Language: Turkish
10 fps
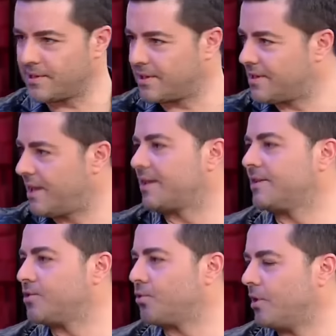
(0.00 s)
kız
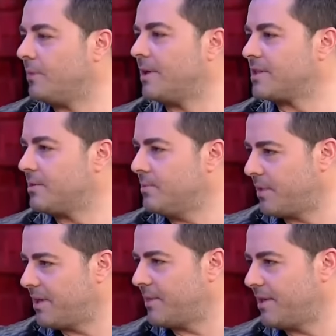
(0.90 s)
arkadaşı olamaz gibi
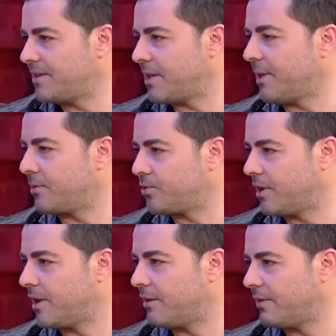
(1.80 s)
belli temel
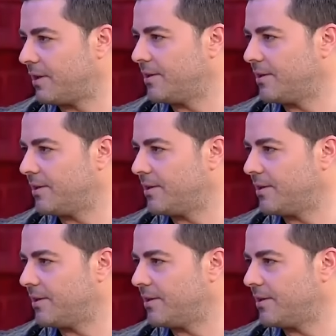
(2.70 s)
kurallar vardı.